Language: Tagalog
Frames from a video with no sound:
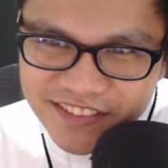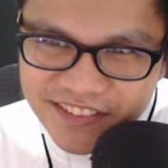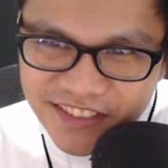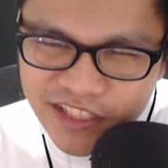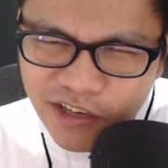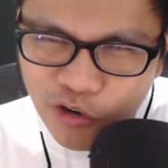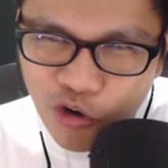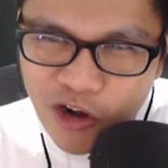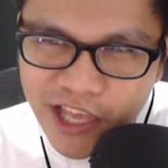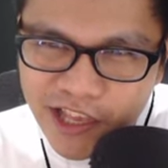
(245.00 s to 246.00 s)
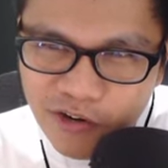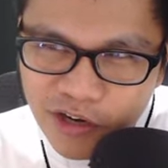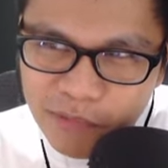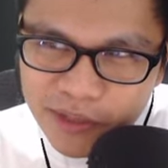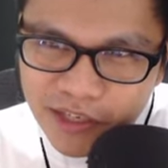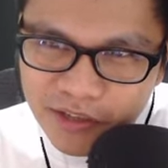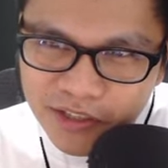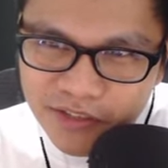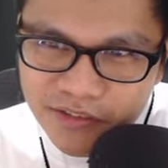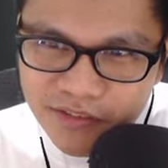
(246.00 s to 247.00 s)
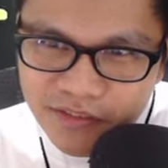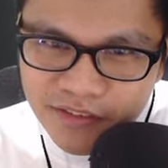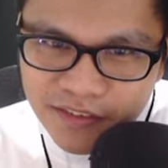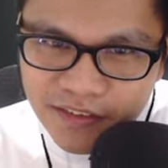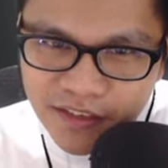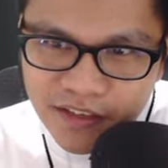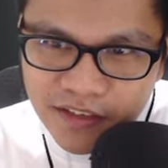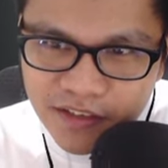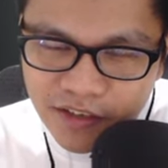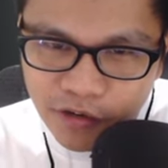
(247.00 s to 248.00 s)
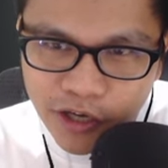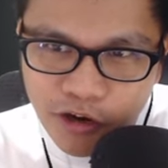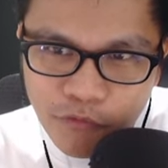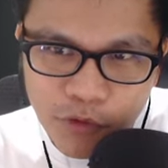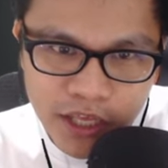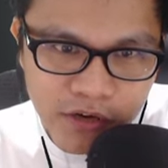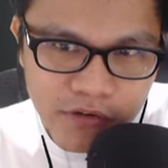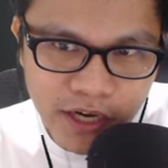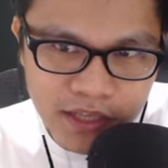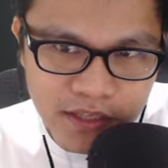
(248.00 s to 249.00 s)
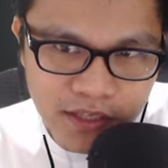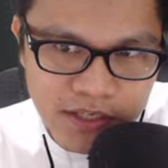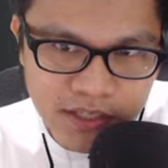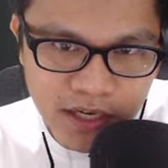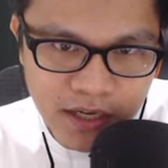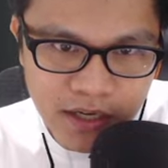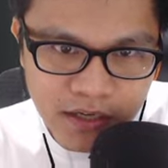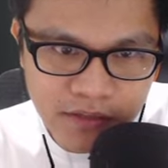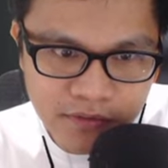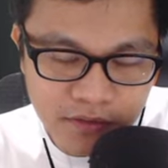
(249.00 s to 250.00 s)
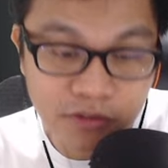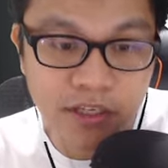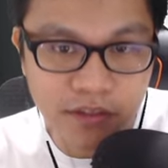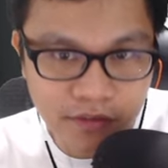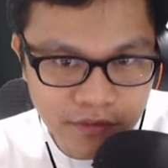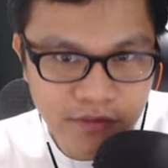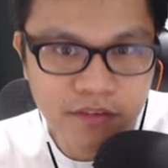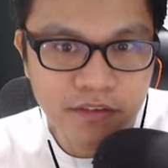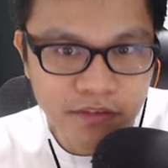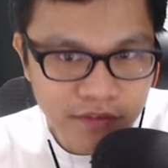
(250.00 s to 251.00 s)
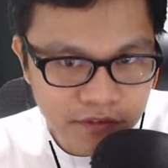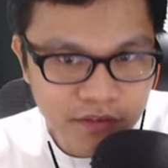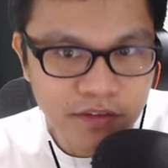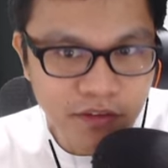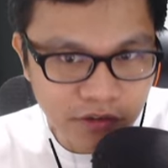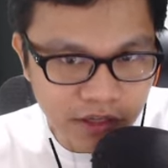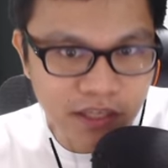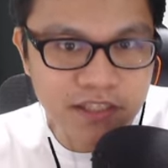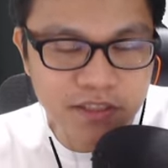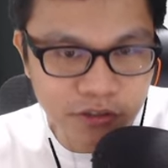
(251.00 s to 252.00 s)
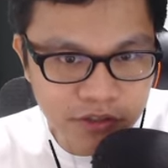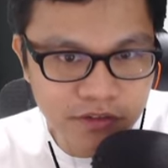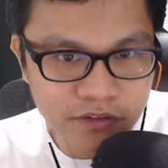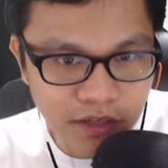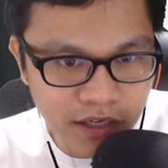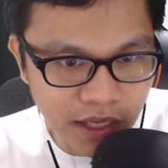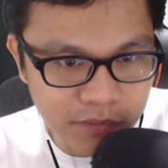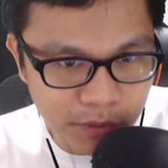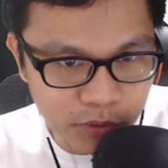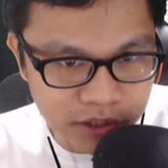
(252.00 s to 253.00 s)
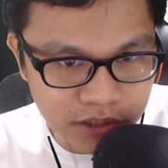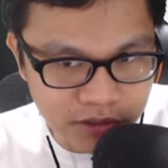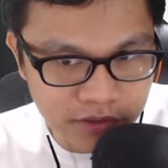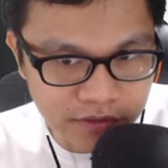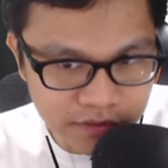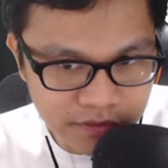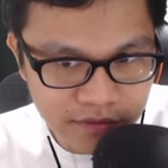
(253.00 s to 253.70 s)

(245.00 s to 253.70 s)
Parang siyang loli. Loli pa tawag doon. Okay, hopefully yung red hindi siya... Okay. Okay, that's good. Ang red papunta doon.